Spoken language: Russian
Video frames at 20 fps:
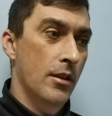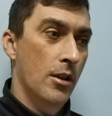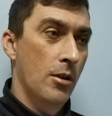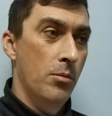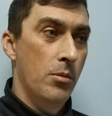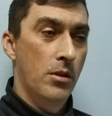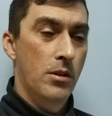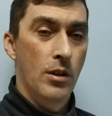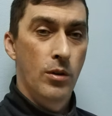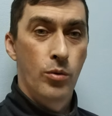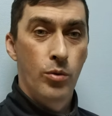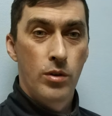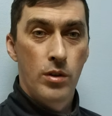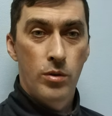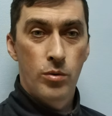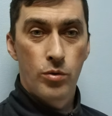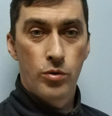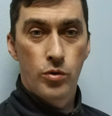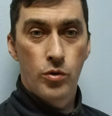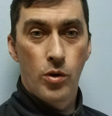иметь какую-то
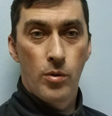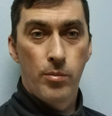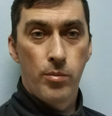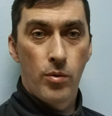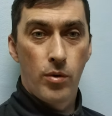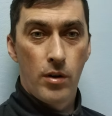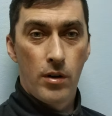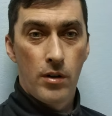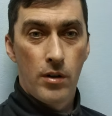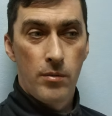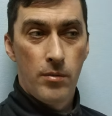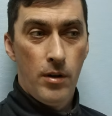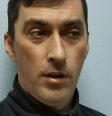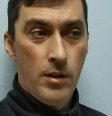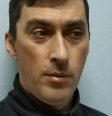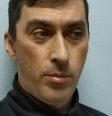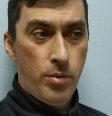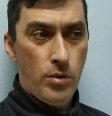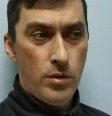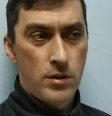точку опоры.
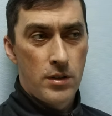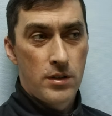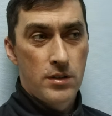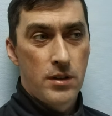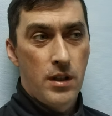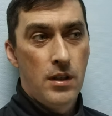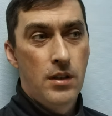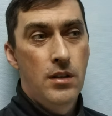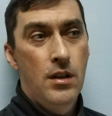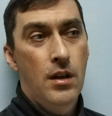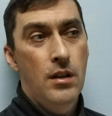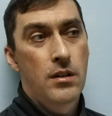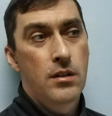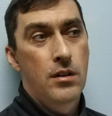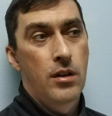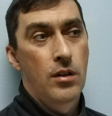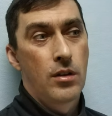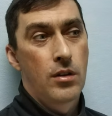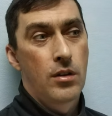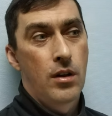Они просто стоят,
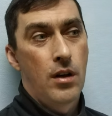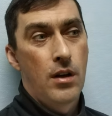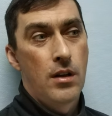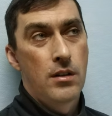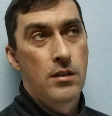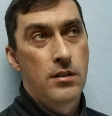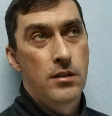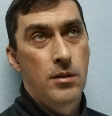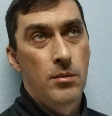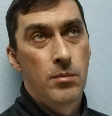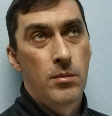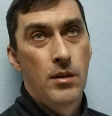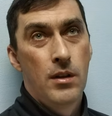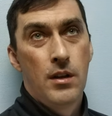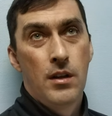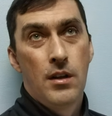толкаясь там